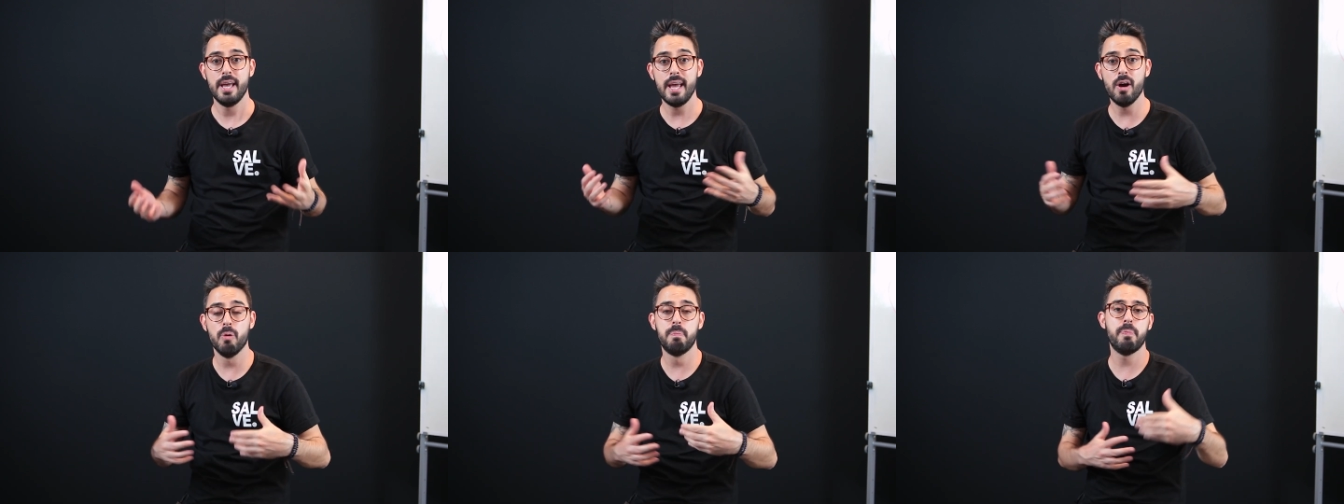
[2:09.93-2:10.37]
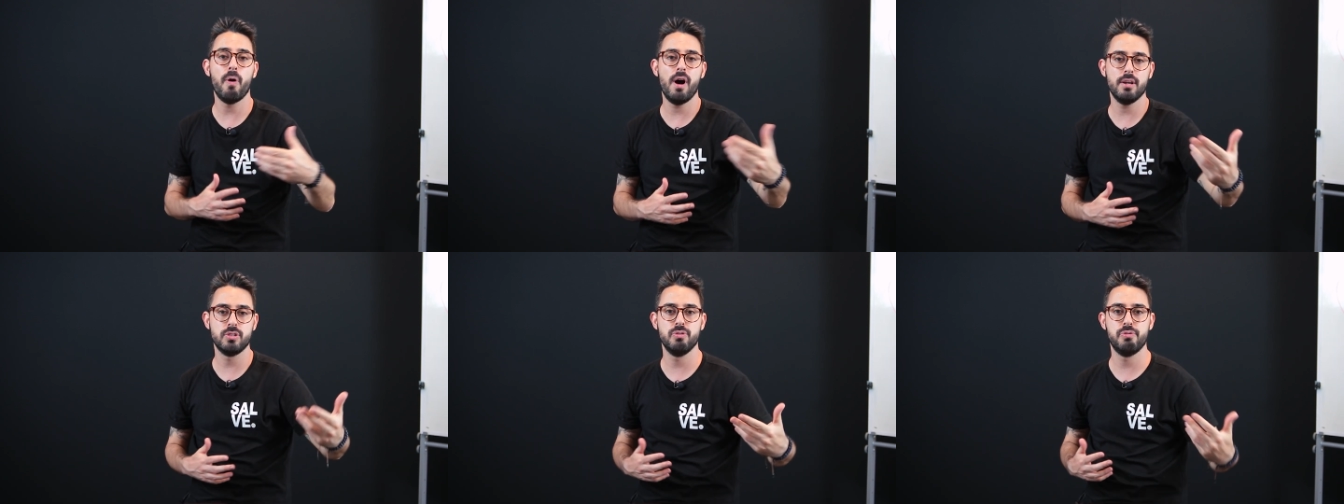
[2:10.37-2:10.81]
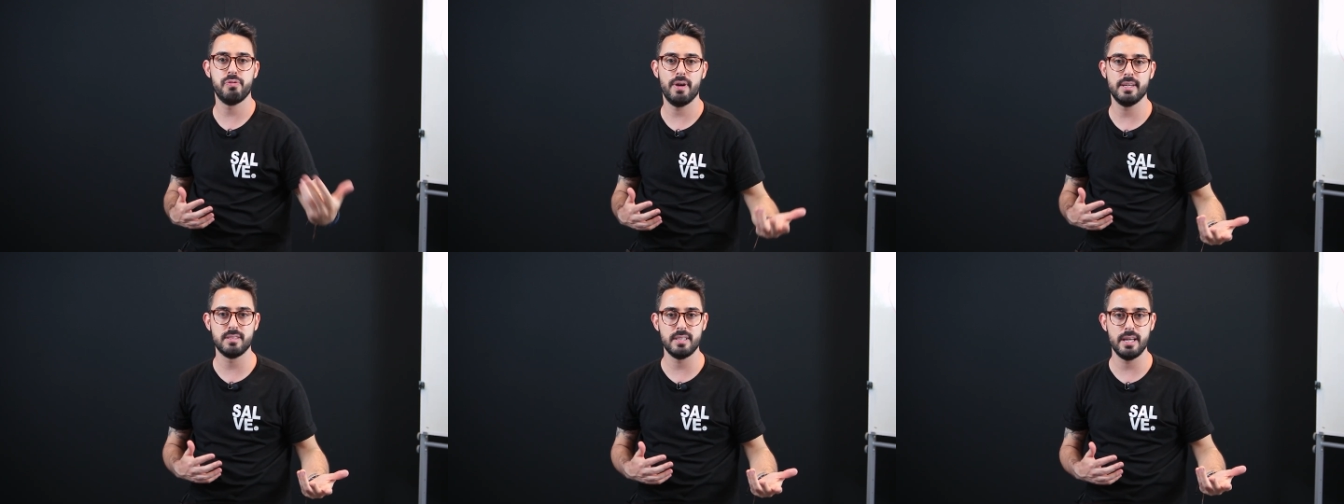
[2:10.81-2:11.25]
eu posso
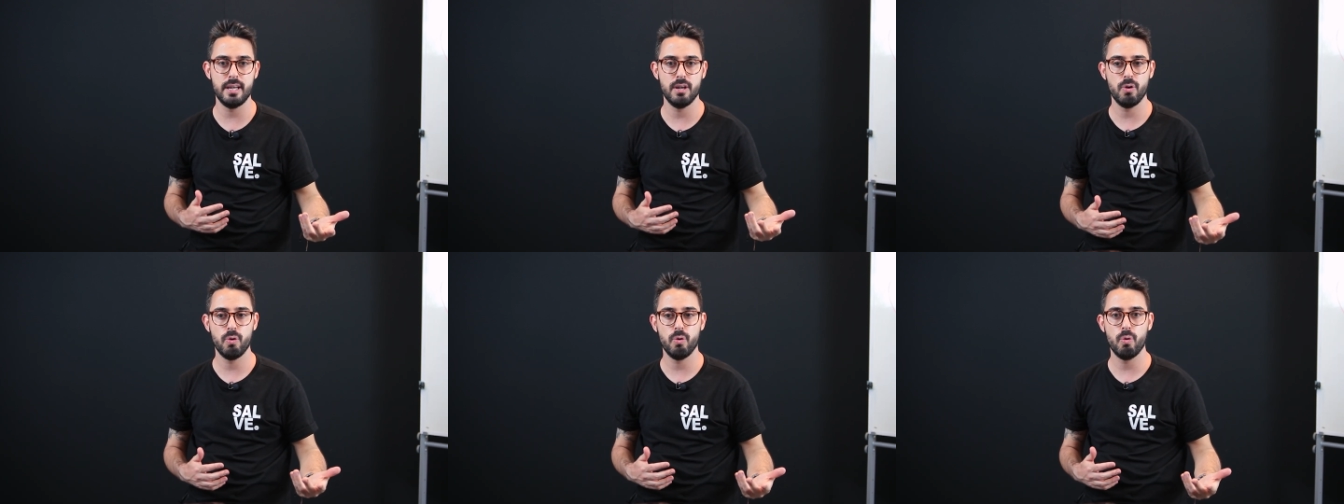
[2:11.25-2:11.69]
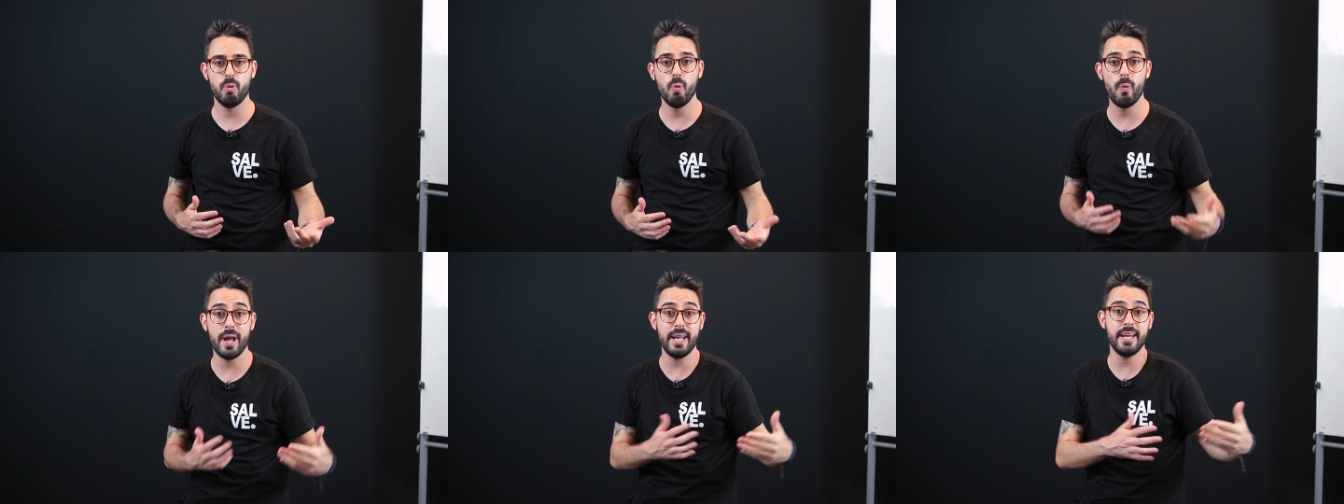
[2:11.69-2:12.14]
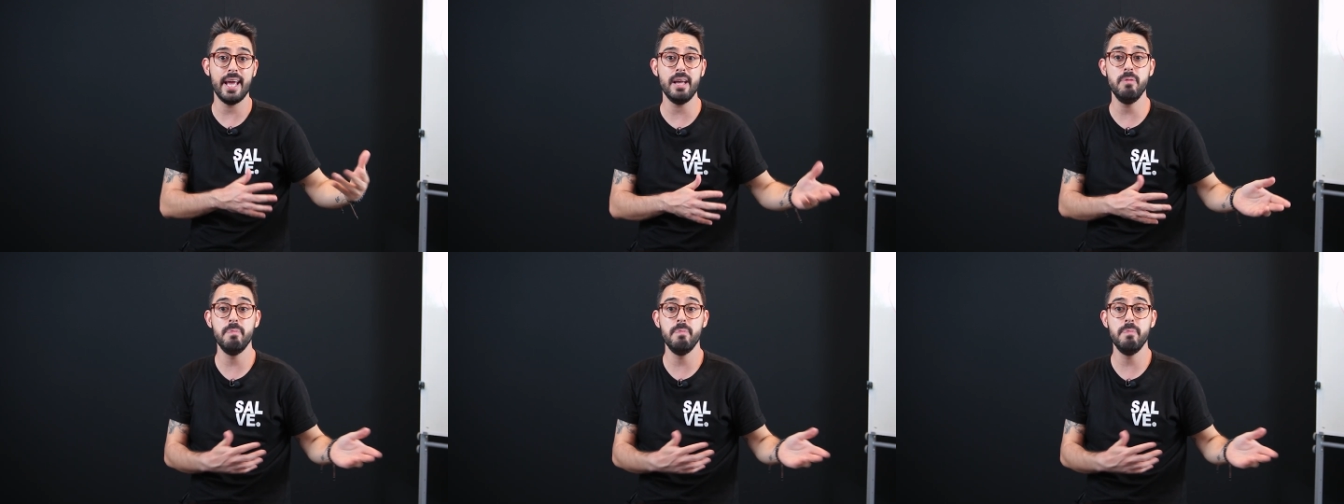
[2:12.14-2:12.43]
fazer o Enem